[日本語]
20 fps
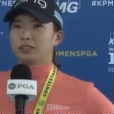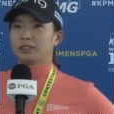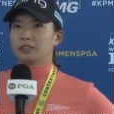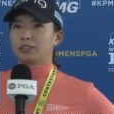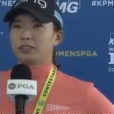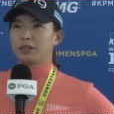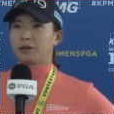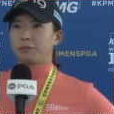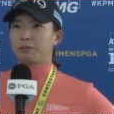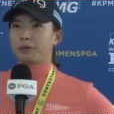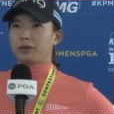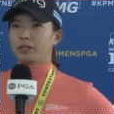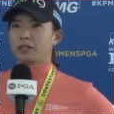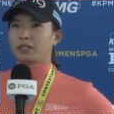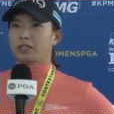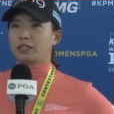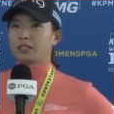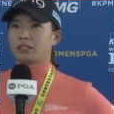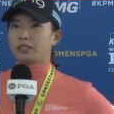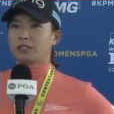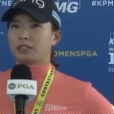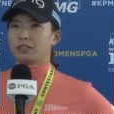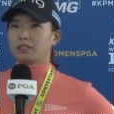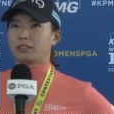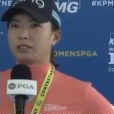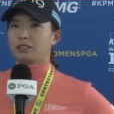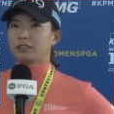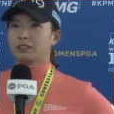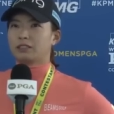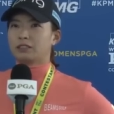やっぱ
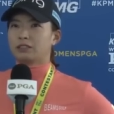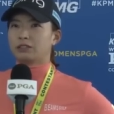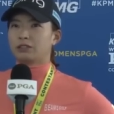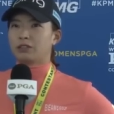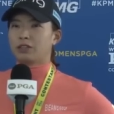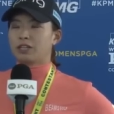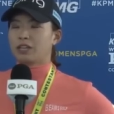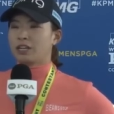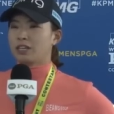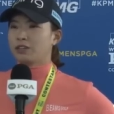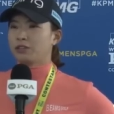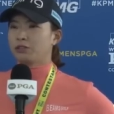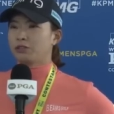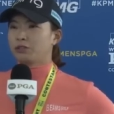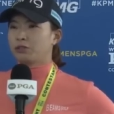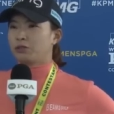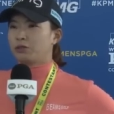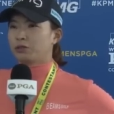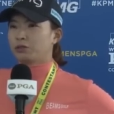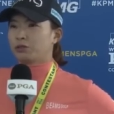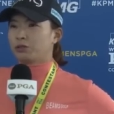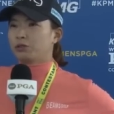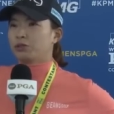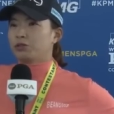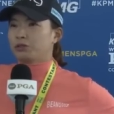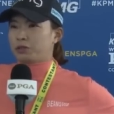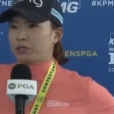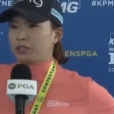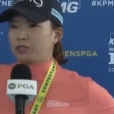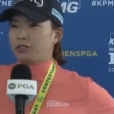りそれなりの
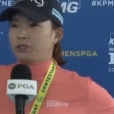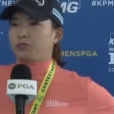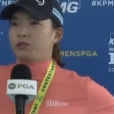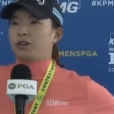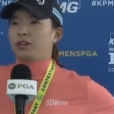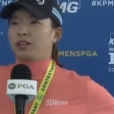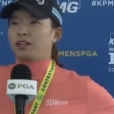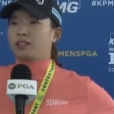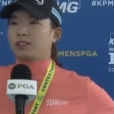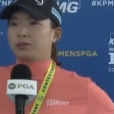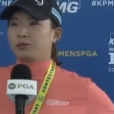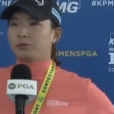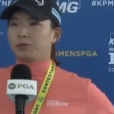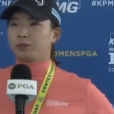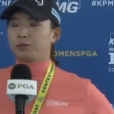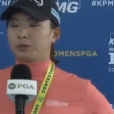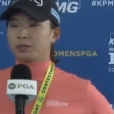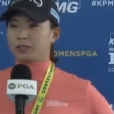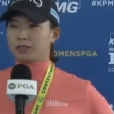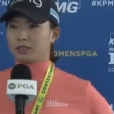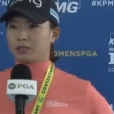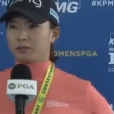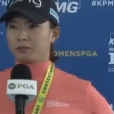コントロールは必要かなって思いました。